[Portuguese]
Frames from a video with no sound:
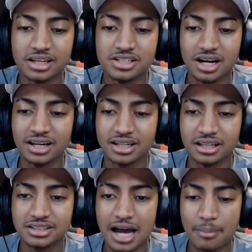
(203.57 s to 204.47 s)
tá aqui já, galera,
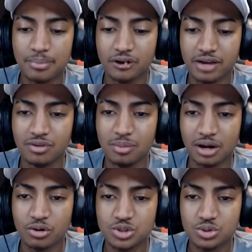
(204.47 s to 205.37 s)
tem que ser rápido. Vai, vamos
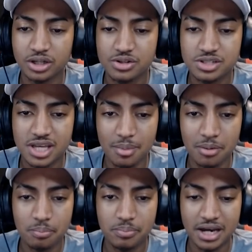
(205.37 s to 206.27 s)
lá, continuando aqui o
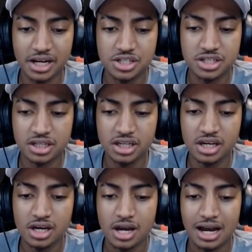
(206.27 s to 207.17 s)
esquema. Picaretinha aqui.